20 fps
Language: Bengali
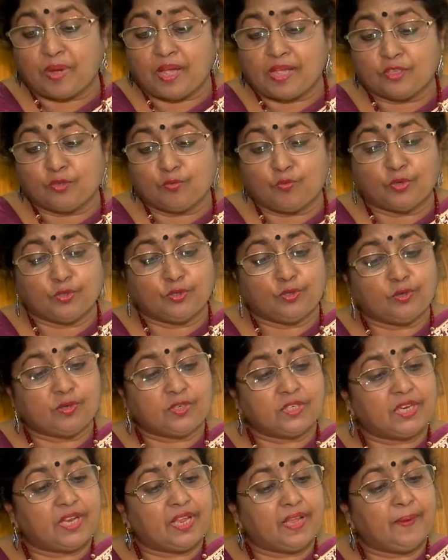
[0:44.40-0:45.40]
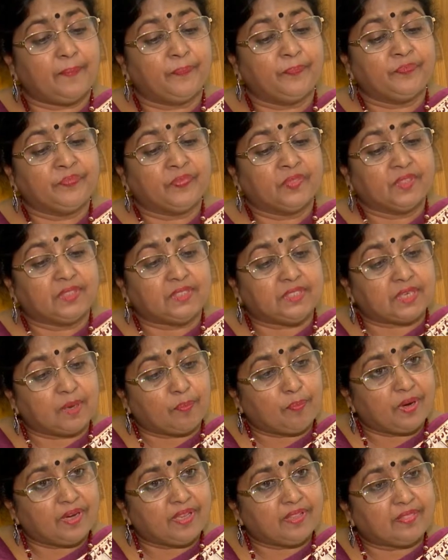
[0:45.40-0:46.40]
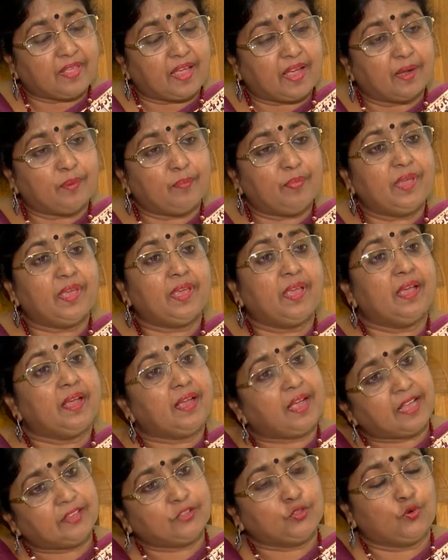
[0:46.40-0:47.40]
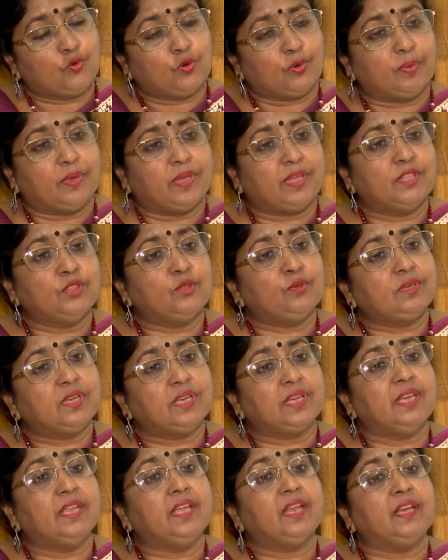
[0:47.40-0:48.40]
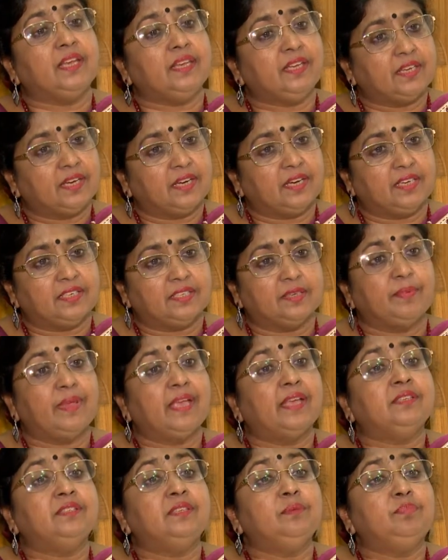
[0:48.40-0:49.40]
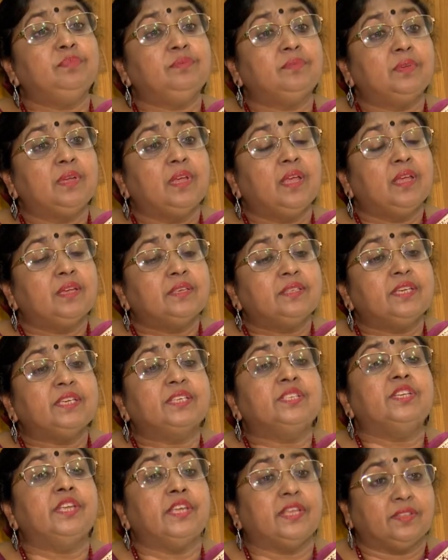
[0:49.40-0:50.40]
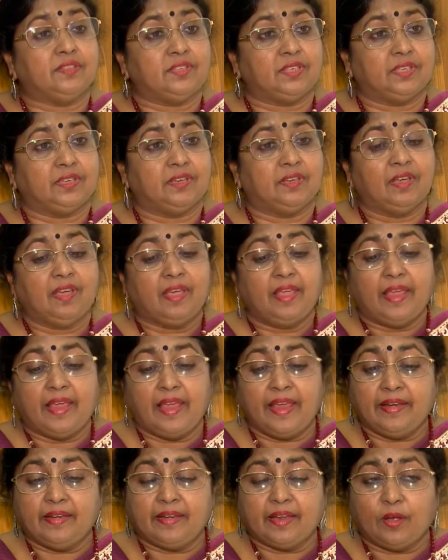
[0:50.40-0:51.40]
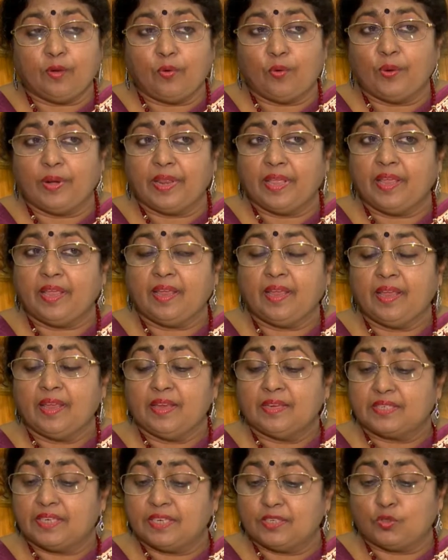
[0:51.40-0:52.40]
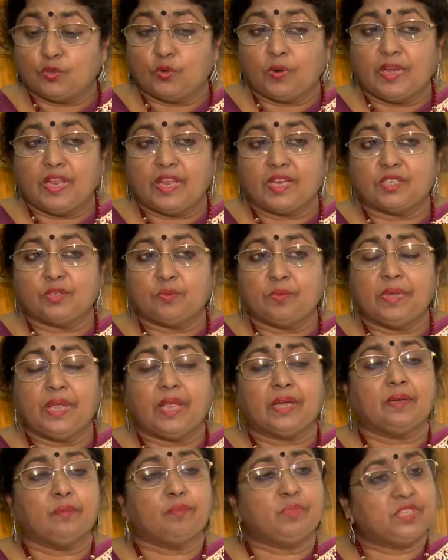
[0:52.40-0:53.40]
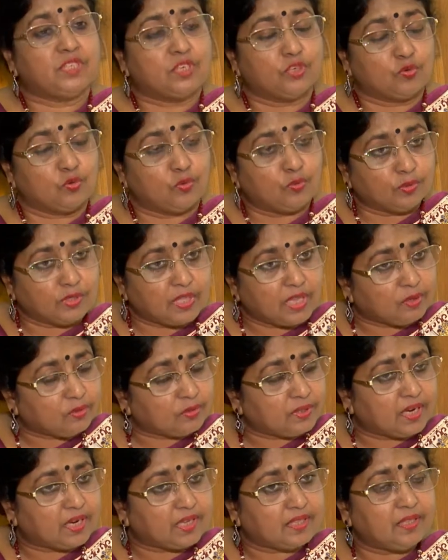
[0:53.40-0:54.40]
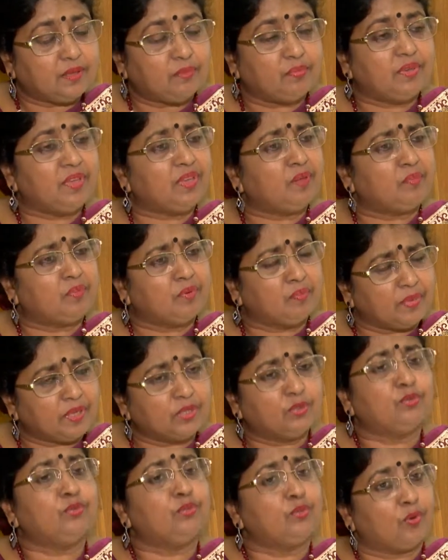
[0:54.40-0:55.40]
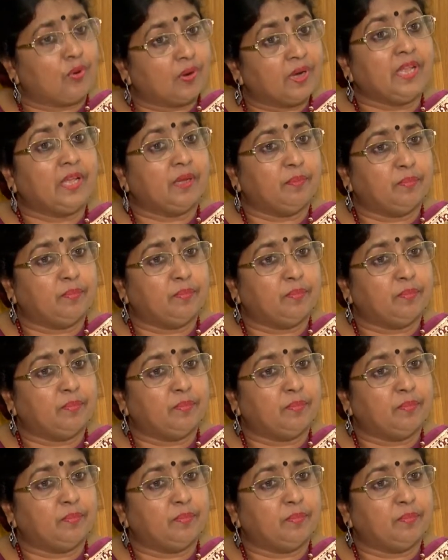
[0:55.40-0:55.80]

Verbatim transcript: পাঁচ বছর সে জাপানে থাকবে কাজ করবে কিন্তু টেকনিক্যাল ইন্টার্ন হিসাবে অ্যাজ ইফ সে শিখছে এটা করে সে চলে আসবে একটা বিশেষ অনুদানও তারা দিবে এবং বেতন তো অনেক